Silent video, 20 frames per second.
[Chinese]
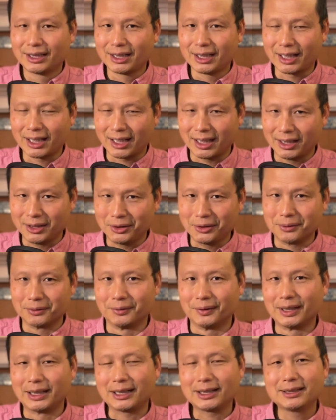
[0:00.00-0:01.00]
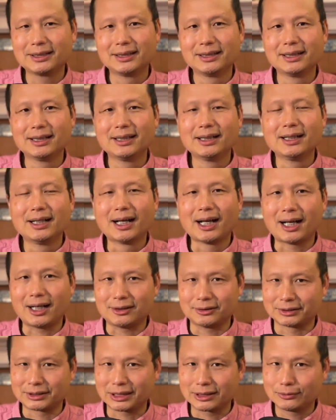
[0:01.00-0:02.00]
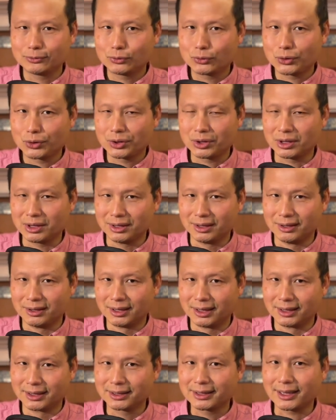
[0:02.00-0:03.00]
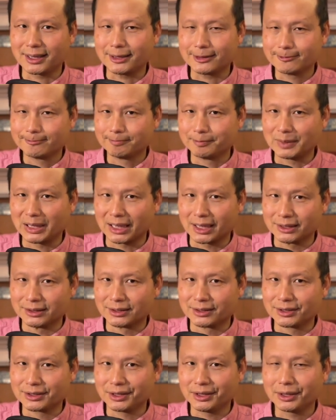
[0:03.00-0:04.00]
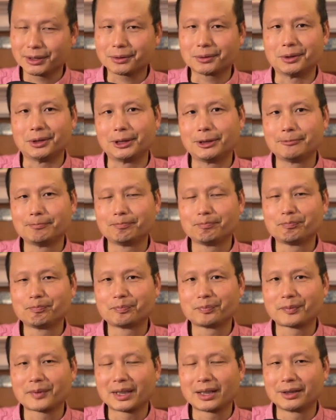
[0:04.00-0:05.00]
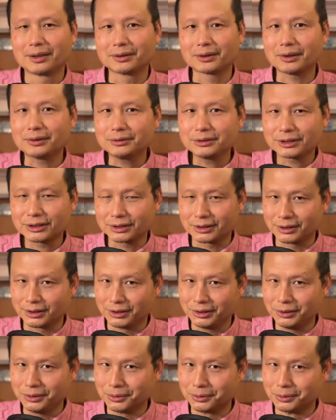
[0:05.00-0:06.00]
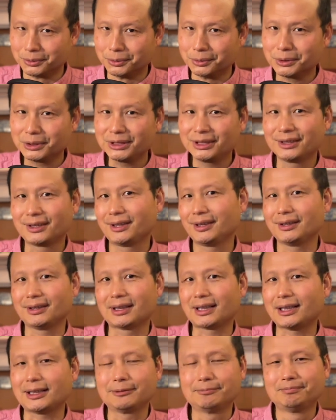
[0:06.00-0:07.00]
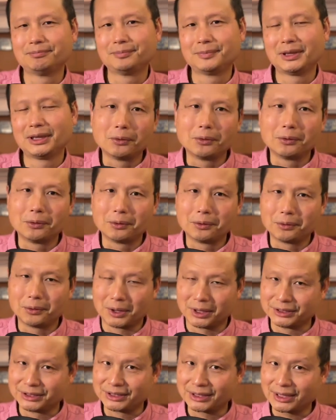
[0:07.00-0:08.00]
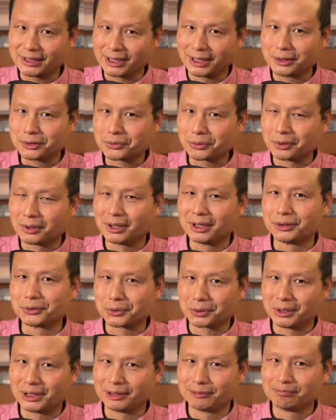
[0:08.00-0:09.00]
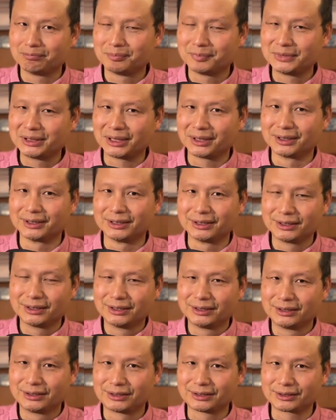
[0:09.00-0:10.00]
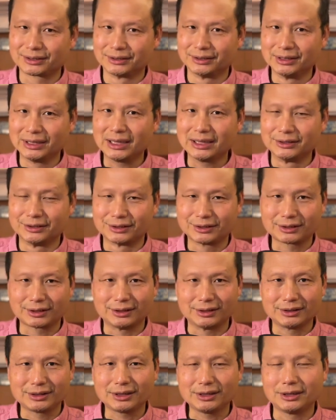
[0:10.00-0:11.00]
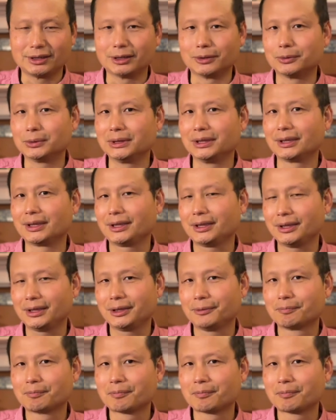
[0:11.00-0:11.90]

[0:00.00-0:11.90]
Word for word: 还有呢，号称取得的那个结果，都是有问题的。我先来说一说这个实验设计的问题。